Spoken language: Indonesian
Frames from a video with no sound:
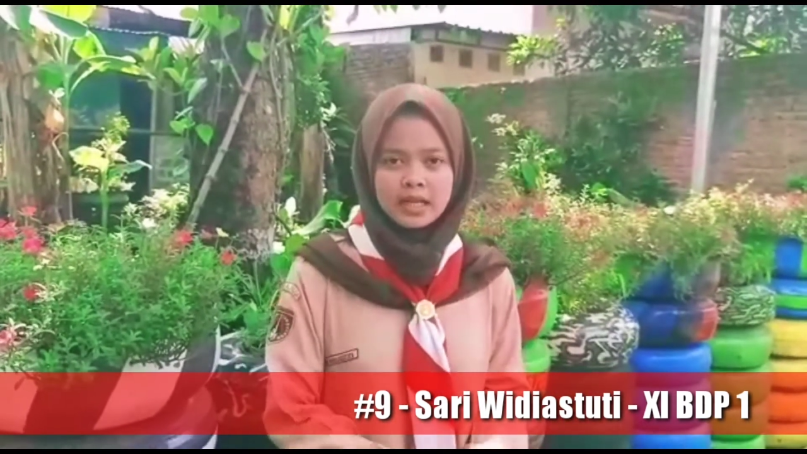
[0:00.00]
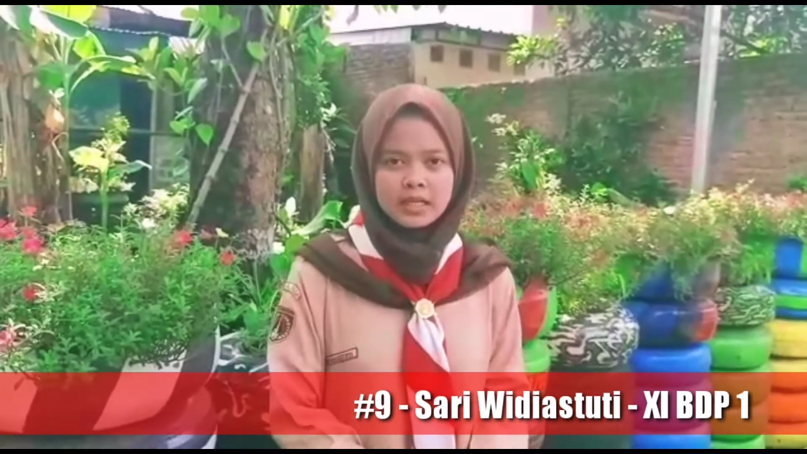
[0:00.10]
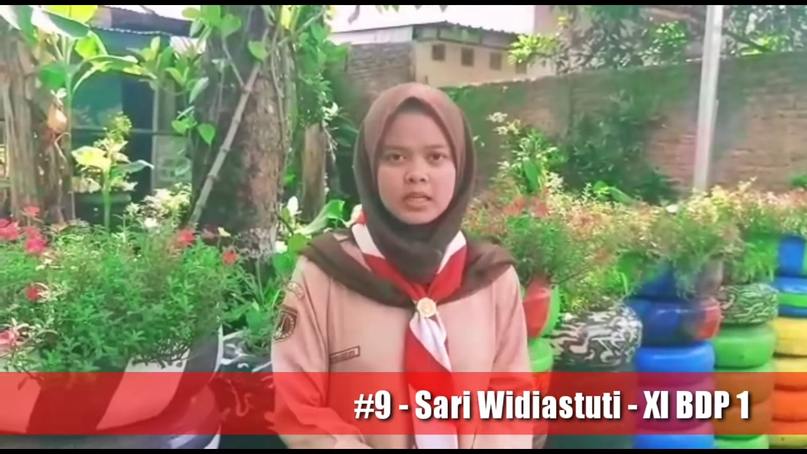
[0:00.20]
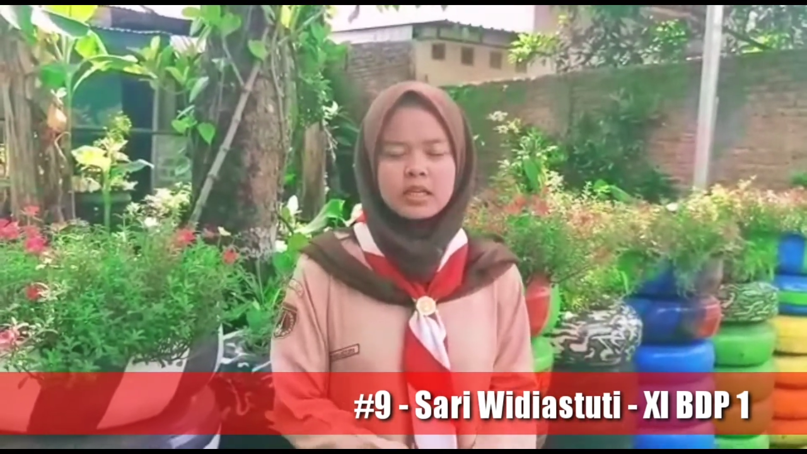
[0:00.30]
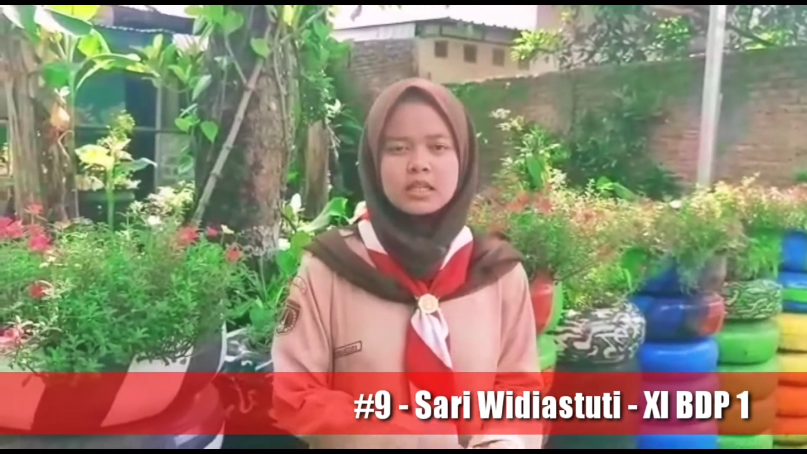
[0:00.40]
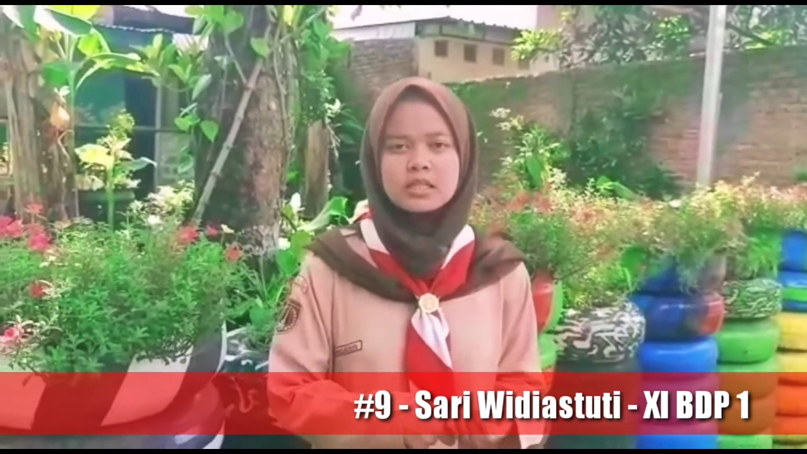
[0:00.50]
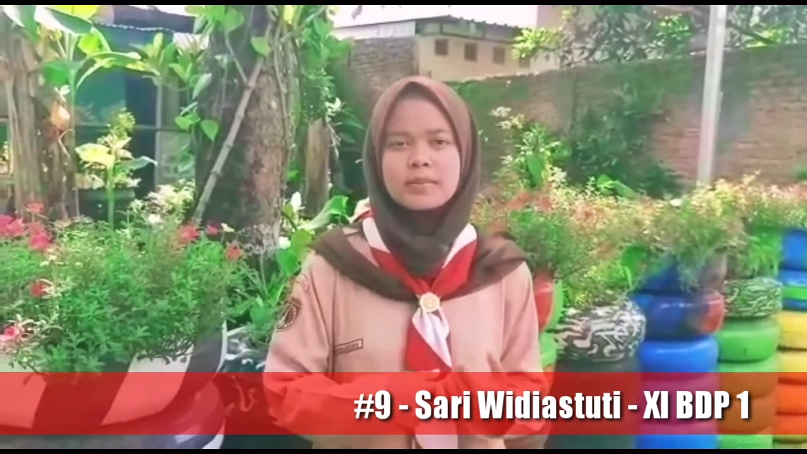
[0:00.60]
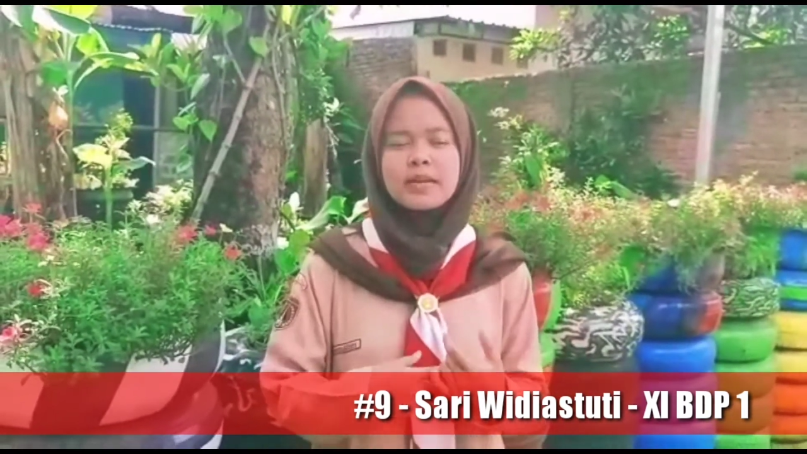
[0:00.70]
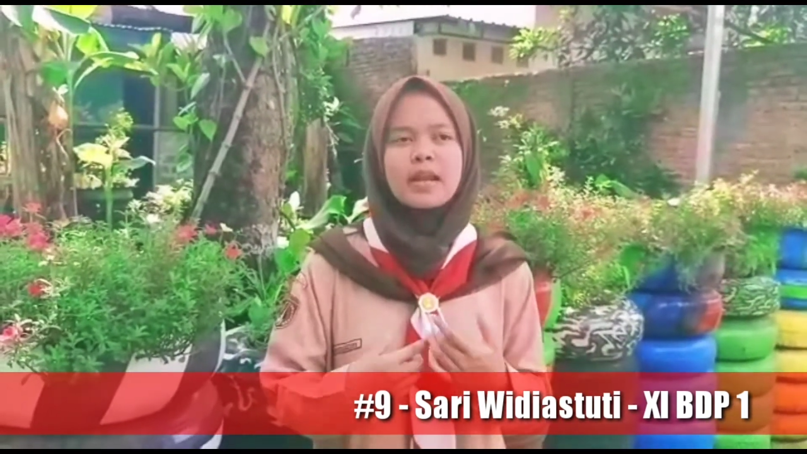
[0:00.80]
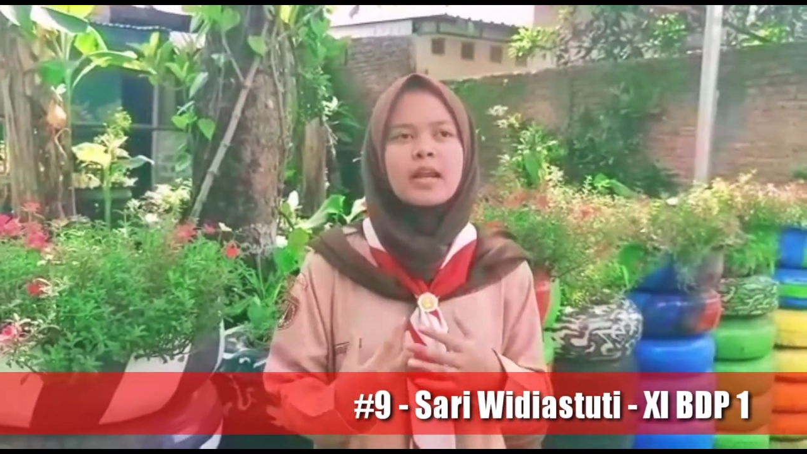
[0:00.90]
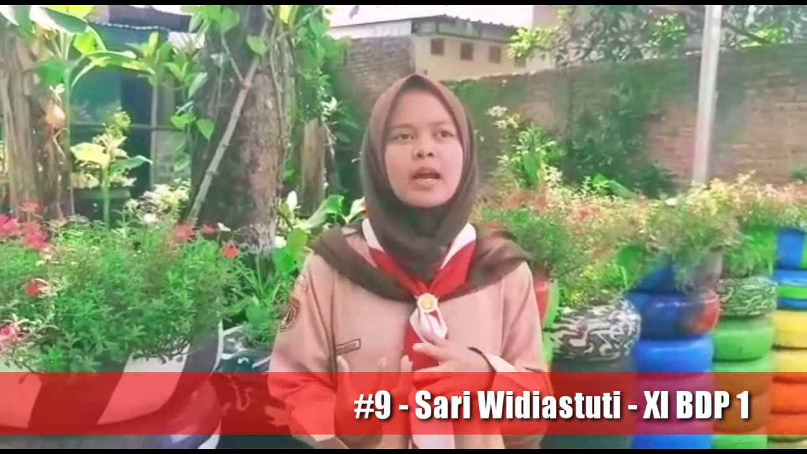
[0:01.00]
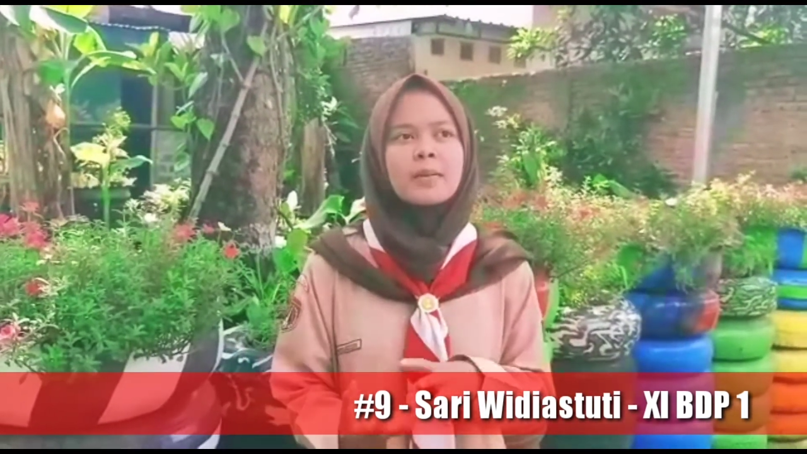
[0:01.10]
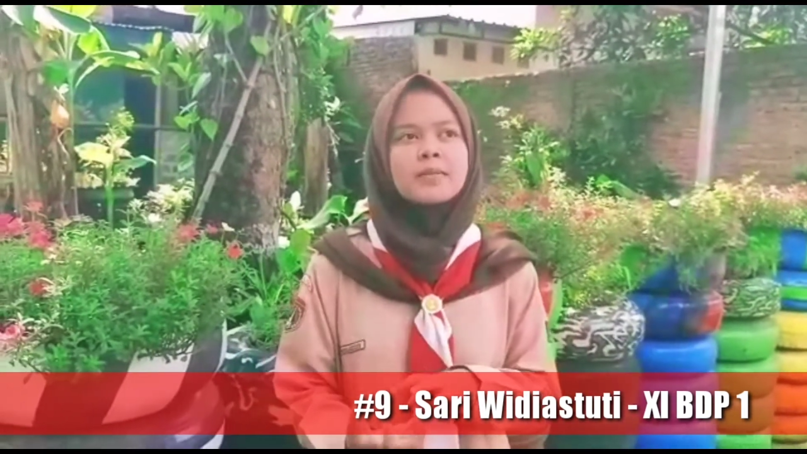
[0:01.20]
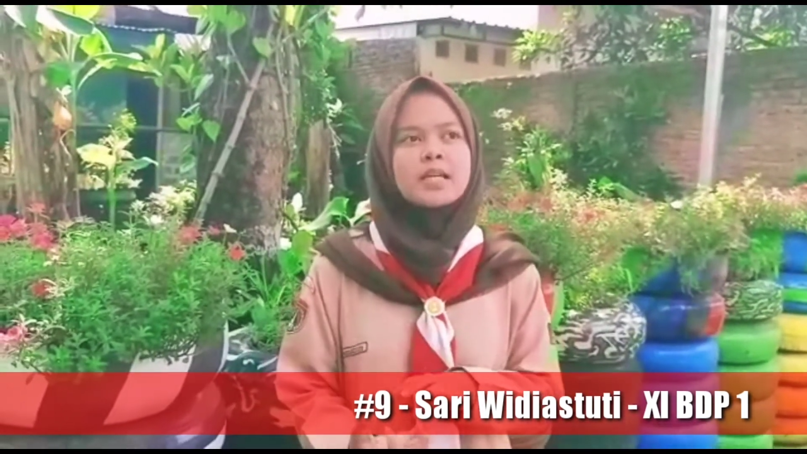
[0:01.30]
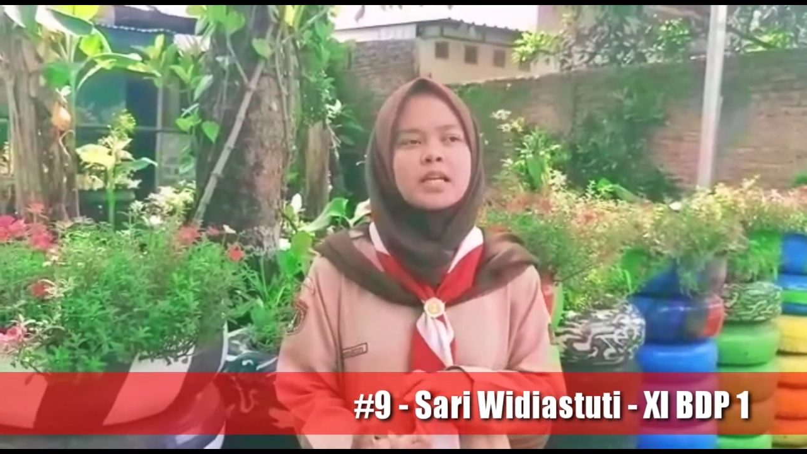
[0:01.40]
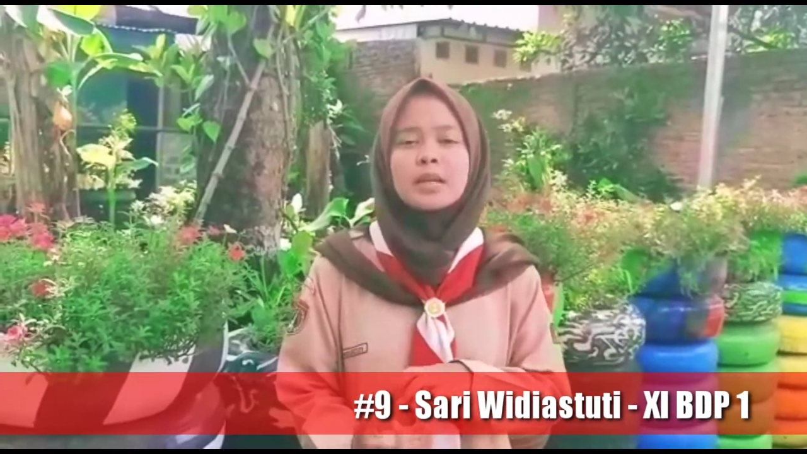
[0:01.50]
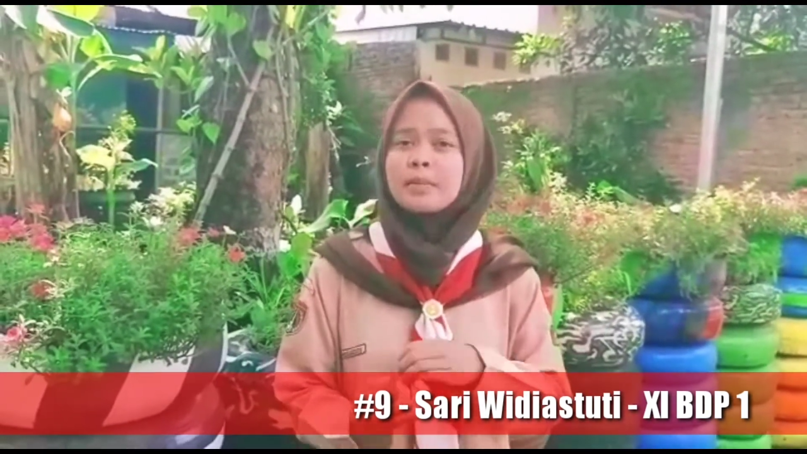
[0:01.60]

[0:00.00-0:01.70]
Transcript: lagi kedisiplinan akan menjadi